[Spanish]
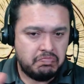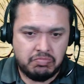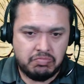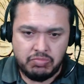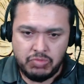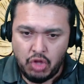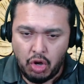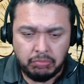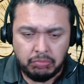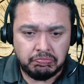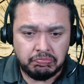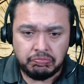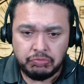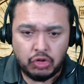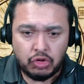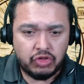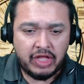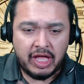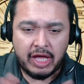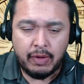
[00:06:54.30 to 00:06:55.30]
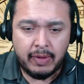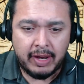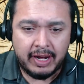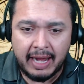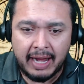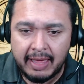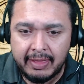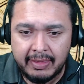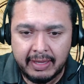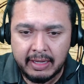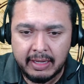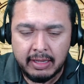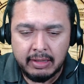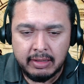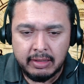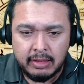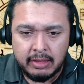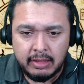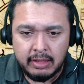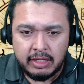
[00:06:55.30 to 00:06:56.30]
No, no tengo a nadie.
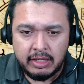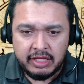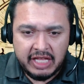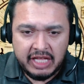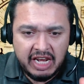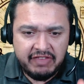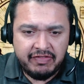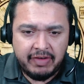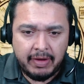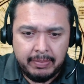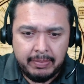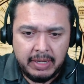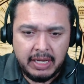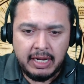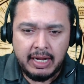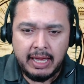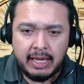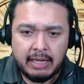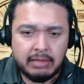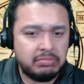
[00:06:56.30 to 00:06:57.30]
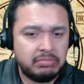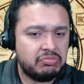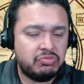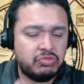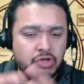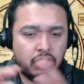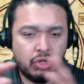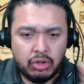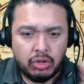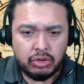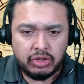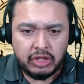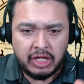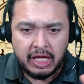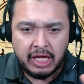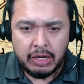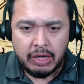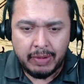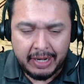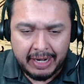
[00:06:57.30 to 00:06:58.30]
¿Tiene familia? No
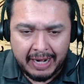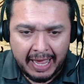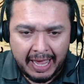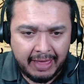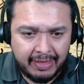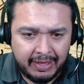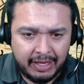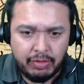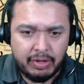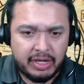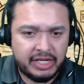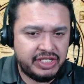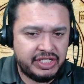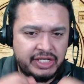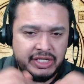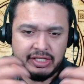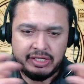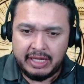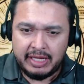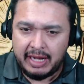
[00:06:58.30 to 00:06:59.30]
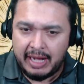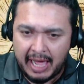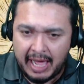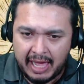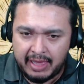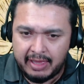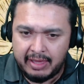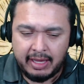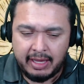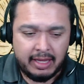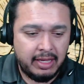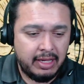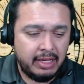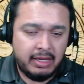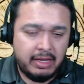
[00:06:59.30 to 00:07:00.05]
tengo a nadie, no existe nadie.